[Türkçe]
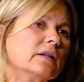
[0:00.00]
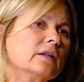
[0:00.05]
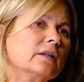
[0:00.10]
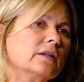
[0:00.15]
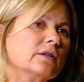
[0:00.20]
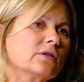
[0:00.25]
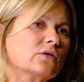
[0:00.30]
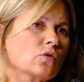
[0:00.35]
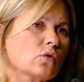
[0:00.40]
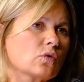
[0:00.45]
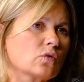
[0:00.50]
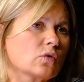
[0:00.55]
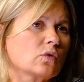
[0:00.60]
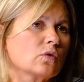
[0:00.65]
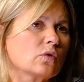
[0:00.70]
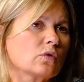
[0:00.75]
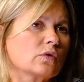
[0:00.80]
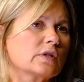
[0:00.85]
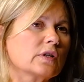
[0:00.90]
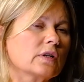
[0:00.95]
e,
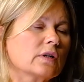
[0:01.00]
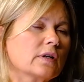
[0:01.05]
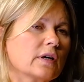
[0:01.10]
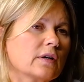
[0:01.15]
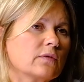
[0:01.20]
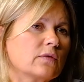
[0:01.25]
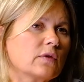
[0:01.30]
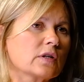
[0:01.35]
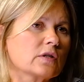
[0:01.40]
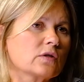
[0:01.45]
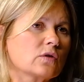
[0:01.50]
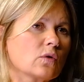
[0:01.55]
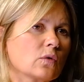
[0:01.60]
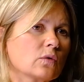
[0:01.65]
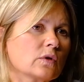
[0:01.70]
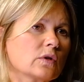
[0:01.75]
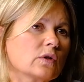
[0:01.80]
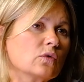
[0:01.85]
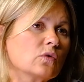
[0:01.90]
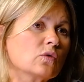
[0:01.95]
çocukluk çağı
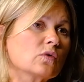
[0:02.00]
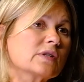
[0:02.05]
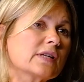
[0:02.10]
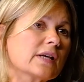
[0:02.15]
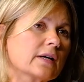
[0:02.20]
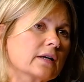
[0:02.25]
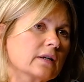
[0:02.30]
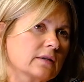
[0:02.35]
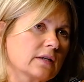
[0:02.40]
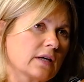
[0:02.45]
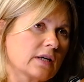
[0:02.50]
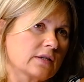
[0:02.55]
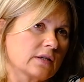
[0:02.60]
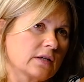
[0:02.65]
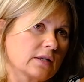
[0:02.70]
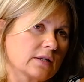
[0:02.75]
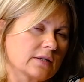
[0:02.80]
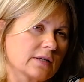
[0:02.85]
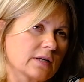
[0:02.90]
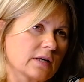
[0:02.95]
enfeksiyonları yüksek
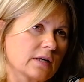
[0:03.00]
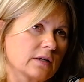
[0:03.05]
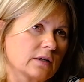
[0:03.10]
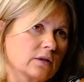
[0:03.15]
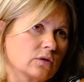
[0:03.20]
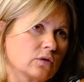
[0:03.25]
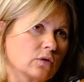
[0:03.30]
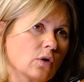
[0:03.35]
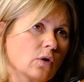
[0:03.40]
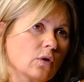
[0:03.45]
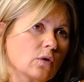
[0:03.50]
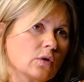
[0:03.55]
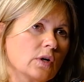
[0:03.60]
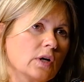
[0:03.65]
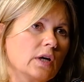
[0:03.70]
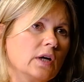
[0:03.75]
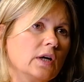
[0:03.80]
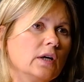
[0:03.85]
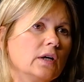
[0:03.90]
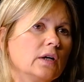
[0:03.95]
ateşle seyrediyor.
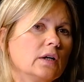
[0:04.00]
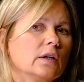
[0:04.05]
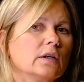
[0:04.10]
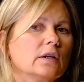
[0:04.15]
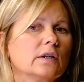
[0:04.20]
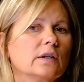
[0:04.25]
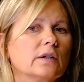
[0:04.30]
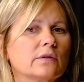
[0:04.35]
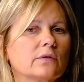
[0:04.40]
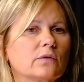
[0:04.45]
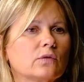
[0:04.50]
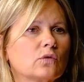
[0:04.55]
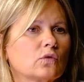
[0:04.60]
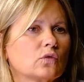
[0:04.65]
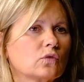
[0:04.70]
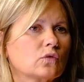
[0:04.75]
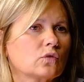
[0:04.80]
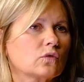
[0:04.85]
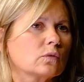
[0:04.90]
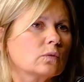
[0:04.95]
E,
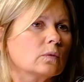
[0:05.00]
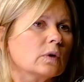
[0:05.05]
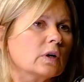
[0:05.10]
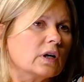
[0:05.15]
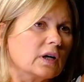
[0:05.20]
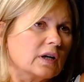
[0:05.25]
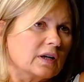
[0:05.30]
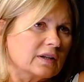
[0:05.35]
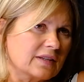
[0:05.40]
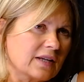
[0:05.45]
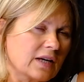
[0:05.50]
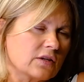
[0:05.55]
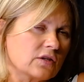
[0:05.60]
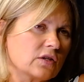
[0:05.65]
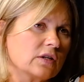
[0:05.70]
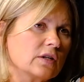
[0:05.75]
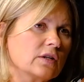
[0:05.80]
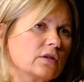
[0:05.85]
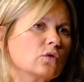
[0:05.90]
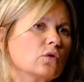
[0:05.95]

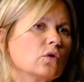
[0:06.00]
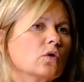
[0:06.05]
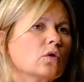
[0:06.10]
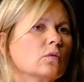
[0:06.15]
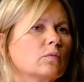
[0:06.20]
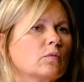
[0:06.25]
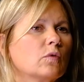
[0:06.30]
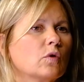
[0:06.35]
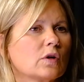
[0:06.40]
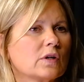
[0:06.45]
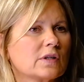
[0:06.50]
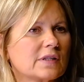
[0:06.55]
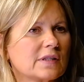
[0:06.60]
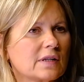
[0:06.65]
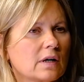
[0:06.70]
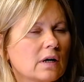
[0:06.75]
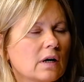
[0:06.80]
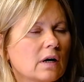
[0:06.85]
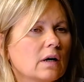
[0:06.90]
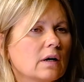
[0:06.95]
ateşleniyor,
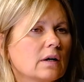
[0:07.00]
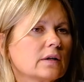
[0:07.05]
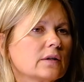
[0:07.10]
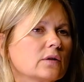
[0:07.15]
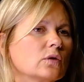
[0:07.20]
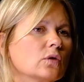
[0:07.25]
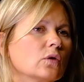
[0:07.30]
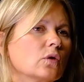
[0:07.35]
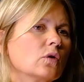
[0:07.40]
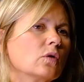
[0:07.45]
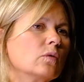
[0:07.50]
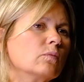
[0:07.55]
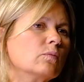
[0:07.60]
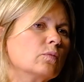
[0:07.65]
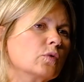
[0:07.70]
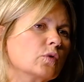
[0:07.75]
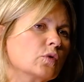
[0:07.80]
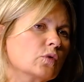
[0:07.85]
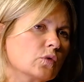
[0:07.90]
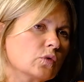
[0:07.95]
boğazı ağrıyor,
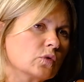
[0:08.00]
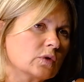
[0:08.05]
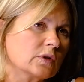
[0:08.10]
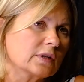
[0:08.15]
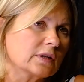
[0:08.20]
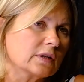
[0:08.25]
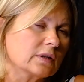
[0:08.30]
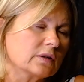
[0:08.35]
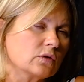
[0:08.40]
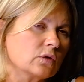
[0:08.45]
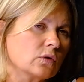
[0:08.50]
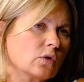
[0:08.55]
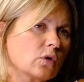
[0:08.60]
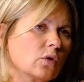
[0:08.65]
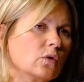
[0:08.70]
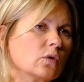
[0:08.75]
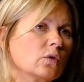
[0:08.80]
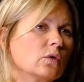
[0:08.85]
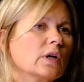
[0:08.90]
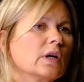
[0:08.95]
burnu
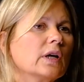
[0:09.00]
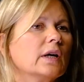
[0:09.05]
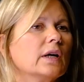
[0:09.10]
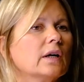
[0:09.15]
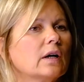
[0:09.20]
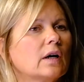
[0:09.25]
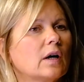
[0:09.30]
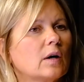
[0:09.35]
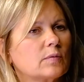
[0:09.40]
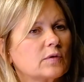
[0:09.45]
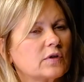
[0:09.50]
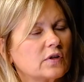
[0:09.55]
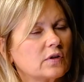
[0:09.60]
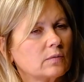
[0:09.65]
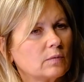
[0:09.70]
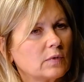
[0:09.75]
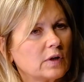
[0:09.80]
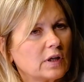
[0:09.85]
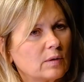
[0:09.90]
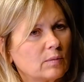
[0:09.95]
tıkanıyor,
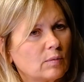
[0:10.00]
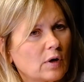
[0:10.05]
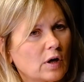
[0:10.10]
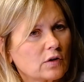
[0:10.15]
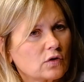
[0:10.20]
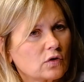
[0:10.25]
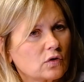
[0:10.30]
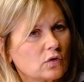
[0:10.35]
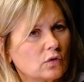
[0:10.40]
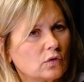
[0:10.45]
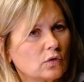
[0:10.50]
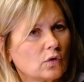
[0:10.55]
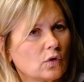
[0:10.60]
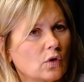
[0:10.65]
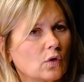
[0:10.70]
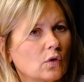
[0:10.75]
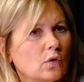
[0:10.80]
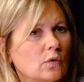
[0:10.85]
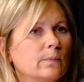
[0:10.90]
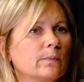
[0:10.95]
hapşırmaya
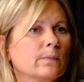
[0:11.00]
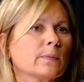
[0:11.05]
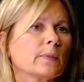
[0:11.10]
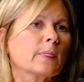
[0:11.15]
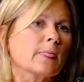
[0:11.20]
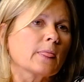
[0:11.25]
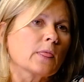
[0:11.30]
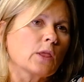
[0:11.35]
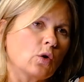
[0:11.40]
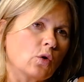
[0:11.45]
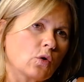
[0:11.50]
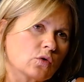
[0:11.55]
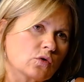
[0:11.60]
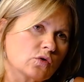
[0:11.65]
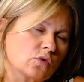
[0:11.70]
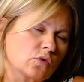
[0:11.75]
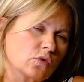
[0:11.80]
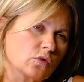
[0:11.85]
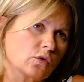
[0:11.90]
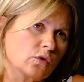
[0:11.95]
başlıyor,
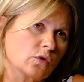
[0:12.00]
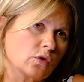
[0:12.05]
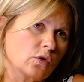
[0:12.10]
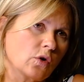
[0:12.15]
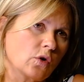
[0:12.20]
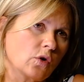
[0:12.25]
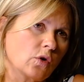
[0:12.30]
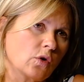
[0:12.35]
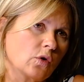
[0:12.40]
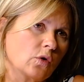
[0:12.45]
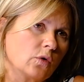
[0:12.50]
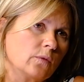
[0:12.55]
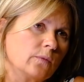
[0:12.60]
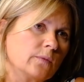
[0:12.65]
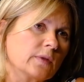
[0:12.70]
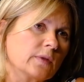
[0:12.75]
öksürüyor,